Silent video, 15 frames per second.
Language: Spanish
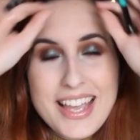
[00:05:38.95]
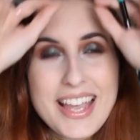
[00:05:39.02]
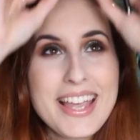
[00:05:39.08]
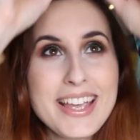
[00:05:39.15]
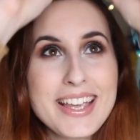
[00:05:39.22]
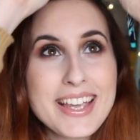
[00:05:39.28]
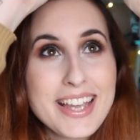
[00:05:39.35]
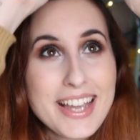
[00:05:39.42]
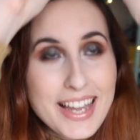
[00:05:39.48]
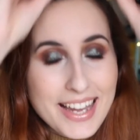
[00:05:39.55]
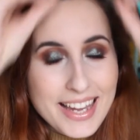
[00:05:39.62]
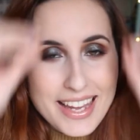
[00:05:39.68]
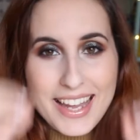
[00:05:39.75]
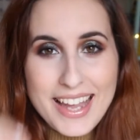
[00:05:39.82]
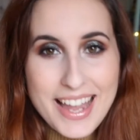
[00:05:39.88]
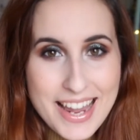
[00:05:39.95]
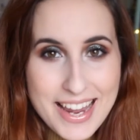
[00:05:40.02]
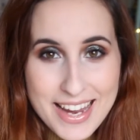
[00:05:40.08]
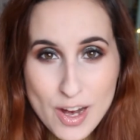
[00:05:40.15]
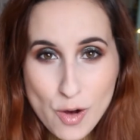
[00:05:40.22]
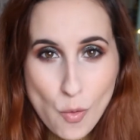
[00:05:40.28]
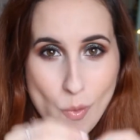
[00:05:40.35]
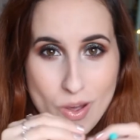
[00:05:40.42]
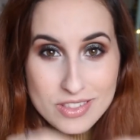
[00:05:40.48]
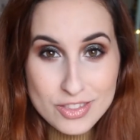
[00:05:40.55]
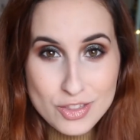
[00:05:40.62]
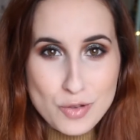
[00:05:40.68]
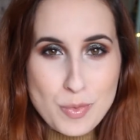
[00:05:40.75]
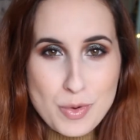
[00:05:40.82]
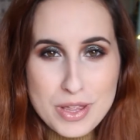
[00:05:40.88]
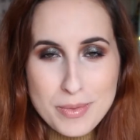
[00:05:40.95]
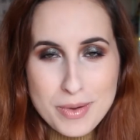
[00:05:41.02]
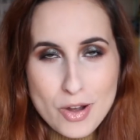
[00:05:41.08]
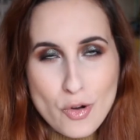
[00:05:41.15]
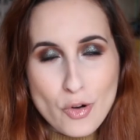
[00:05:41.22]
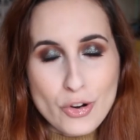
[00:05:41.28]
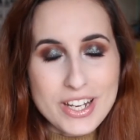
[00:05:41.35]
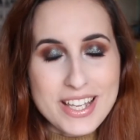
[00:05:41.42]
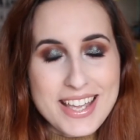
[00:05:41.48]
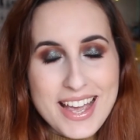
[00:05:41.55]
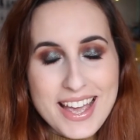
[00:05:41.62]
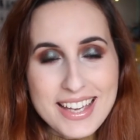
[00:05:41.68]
es que en cuanto pueda me hago con ella,